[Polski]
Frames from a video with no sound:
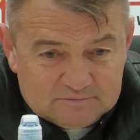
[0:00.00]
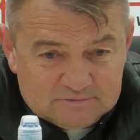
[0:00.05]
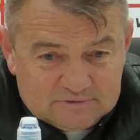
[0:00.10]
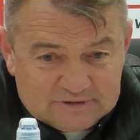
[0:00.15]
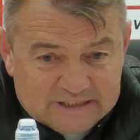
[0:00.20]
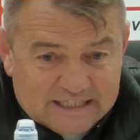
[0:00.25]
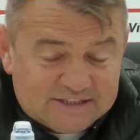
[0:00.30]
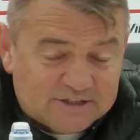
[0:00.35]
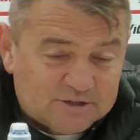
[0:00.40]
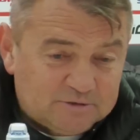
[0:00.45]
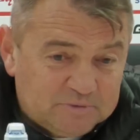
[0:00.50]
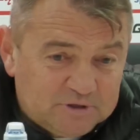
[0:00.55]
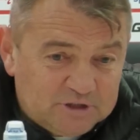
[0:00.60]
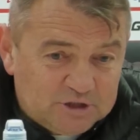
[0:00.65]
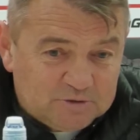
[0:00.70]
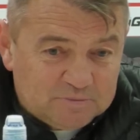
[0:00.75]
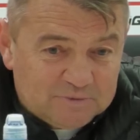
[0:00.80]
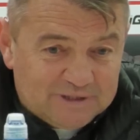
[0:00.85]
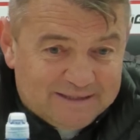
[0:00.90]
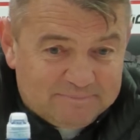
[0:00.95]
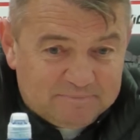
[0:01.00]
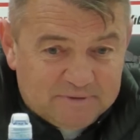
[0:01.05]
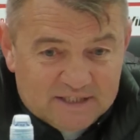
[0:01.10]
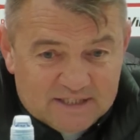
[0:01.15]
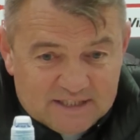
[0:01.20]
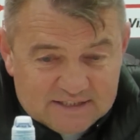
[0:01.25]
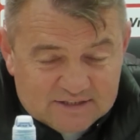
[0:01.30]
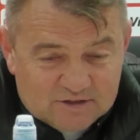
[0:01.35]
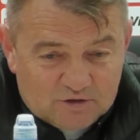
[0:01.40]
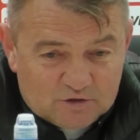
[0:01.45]
E, raz robiliśmy lepiej,
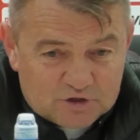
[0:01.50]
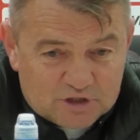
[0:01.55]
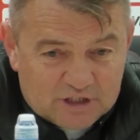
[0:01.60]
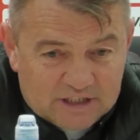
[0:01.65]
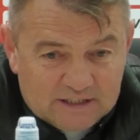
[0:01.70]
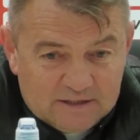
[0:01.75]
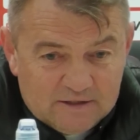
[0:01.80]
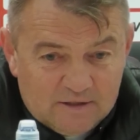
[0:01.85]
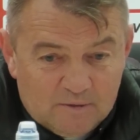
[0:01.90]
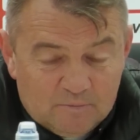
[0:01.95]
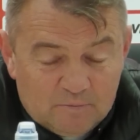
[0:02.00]
raz gorzej.